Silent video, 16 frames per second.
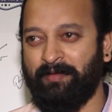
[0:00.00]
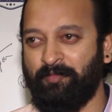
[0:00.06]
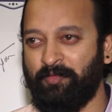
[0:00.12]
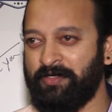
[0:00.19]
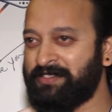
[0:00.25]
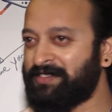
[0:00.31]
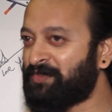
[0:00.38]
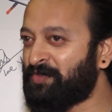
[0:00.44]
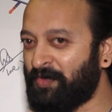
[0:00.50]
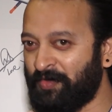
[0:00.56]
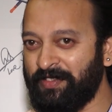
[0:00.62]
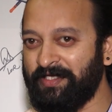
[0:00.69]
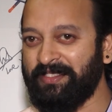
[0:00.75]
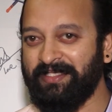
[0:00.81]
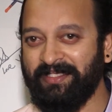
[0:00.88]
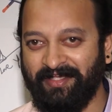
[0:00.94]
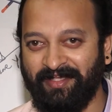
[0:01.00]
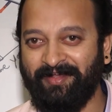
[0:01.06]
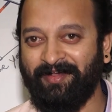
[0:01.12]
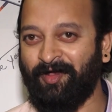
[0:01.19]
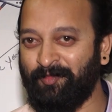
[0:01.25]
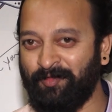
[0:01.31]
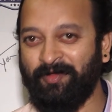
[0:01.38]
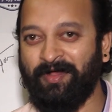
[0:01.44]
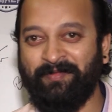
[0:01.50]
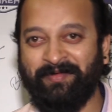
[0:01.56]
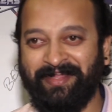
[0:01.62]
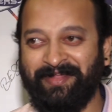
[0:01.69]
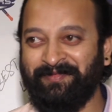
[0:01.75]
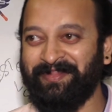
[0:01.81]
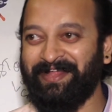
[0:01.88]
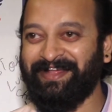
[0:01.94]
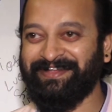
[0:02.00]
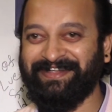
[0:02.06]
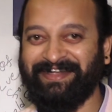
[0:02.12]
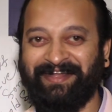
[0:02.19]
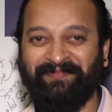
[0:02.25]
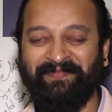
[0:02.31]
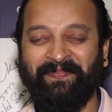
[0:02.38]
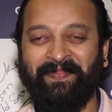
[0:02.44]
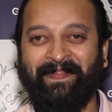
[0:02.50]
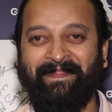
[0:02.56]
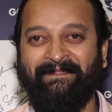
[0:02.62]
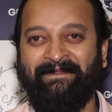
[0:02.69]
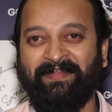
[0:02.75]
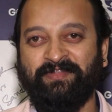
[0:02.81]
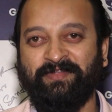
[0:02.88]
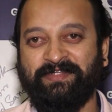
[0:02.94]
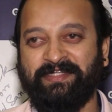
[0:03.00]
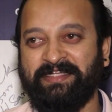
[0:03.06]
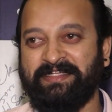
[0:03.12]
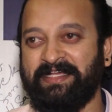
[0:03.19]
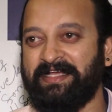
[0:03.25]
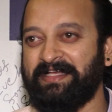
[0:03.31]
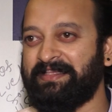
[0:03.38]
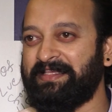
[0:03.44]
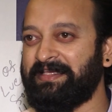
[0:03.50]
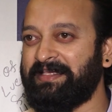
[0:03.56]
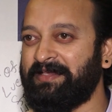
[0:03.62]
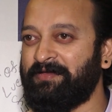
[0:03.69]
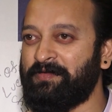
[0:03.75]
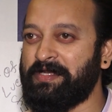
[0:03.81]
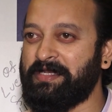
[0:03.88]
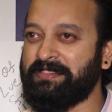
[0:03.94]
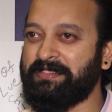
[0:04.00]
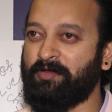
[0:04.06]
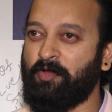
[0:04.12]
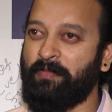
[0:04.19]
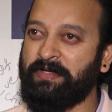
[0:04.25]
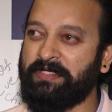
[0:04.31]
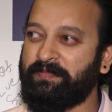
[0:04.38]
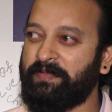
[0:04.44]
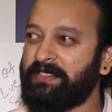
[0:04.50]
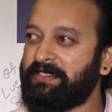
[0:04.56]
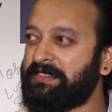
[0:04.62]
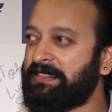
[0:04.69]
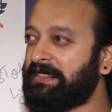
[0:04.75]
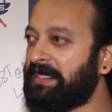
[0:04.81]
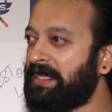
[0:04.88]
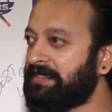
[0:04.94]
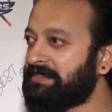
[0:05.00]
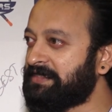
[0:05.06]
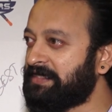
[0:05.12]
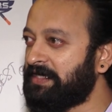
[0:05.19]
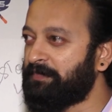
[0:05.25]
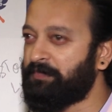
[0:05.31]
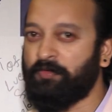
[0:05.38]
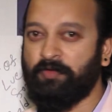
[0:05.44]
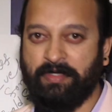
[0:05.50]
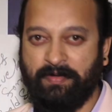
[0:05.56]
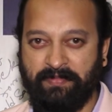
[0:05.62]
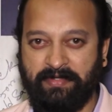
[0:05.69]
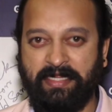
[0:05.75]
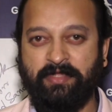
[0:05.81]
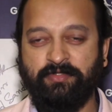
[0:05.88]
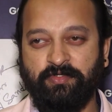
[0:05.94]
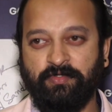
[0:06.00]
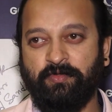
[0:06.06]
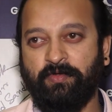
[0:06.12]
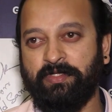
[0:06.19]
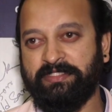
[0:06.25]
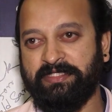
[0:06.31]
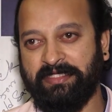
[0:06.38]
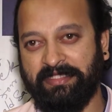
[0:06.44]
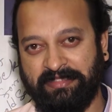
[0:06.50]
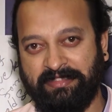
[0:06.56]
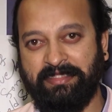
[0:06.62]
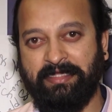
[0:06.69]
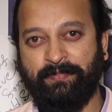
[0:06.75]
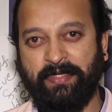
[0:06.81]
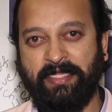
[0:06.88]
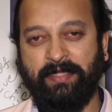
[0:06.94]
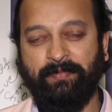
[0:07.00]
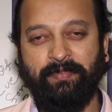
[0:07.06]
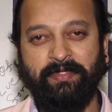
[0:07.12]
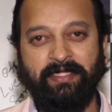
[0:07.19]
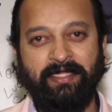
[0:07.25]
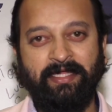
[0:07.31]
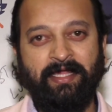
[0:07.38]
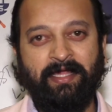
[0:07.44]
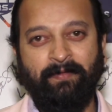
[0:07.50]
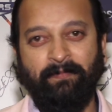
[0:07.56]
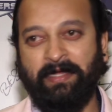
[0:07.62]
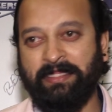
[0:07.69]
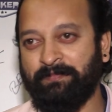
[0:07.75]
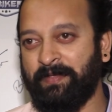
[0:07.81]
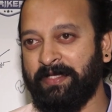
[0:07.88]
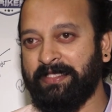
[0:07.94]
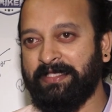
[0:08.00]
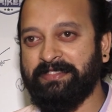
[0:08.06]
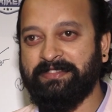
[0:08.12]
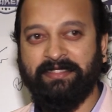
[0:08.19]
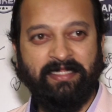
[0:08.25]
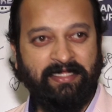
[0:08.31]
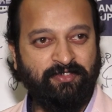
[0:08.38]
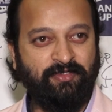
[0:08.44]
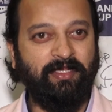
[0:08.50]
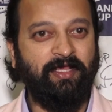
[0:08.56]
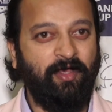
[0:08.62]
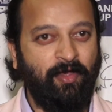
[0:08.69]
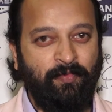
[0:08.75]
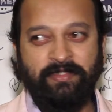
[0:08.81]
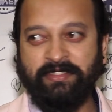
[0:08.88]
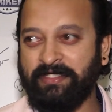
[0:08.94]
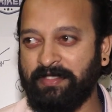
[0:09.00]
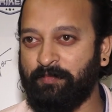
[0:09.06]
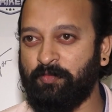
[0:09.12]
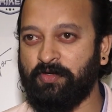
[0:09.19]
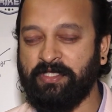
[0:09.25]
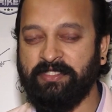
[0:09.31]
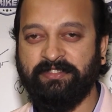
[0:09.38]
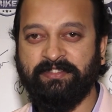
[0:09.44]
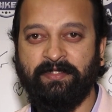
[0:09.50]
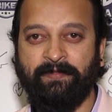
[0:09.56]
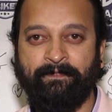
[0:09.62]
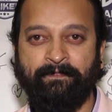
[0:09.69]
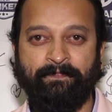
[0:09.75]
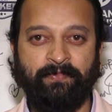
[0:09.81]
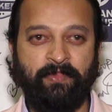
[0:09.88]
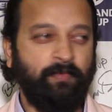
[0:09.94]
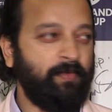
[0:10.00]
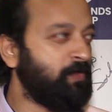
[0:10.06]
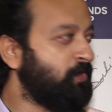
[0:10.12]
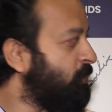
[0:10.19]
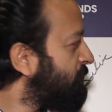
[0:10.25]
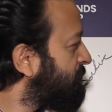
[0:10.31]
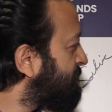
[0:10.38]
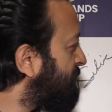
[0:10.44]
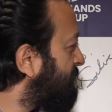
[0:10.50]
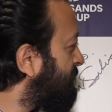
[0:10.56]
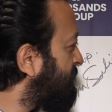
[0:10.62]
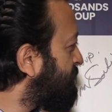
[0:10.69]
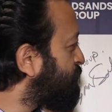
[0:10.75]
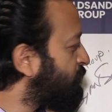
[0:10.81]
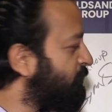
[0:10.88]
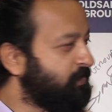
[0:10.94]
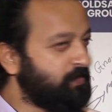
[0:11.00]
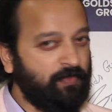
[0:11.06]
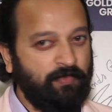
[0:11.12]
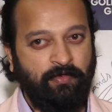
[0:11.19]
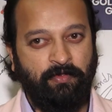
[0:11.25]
পরিচিত হইনি হব আমরা কেবল আসলাম তো সেই জায়গা থেকে ওনারা যে কমিটমেন্ট রেখে আজকে প্রোগ্রামটা আয়োজন করেছেন এতেই আমরা হ্যাপি বাদ বাকি যেটা আসলে হবে সেটা বোনাস তবে গোল্ডসানের জন্য